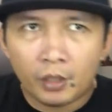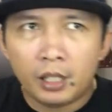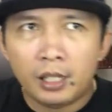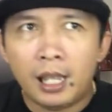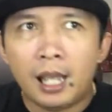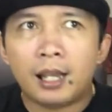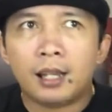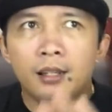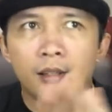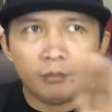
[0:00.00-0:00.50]

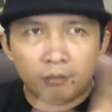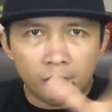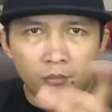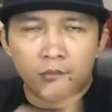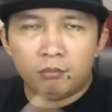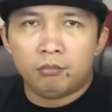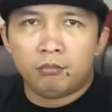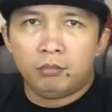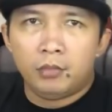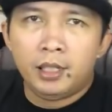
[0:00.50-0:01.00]
Yang
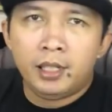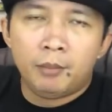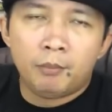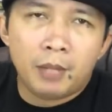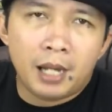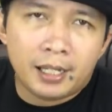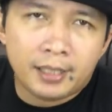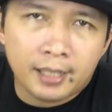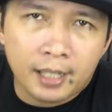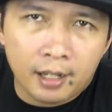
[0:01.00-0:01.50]
ingin
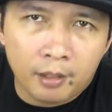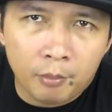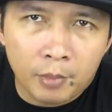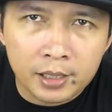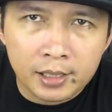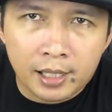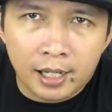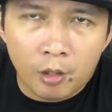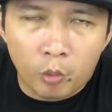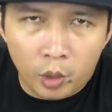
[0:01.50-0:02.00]
belajar
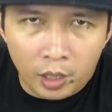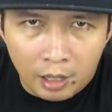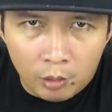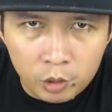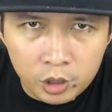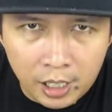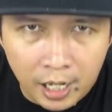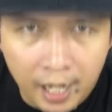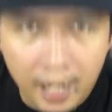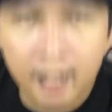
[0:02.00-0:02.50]
masalah
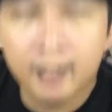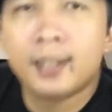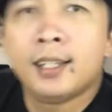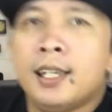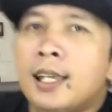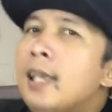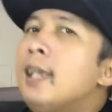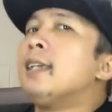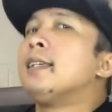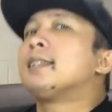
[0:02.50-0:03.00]
wirausaha,
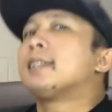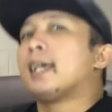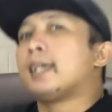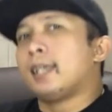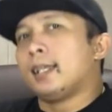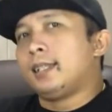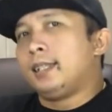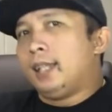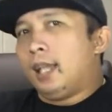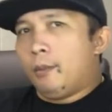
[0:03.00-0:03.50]

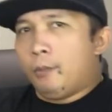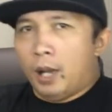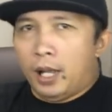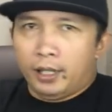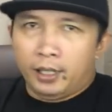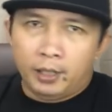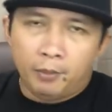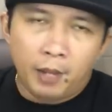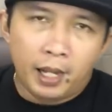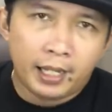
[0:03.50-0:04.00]
saya tidak
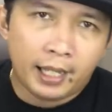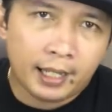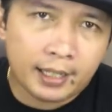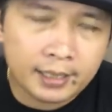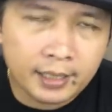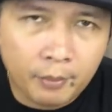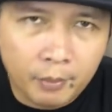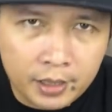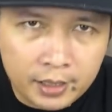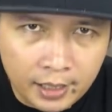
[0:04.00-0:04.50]
dibayar
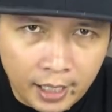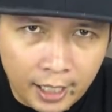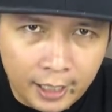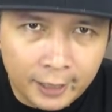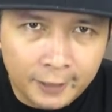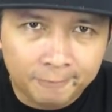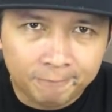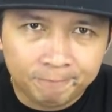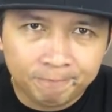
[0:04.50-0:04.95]
sama sekali.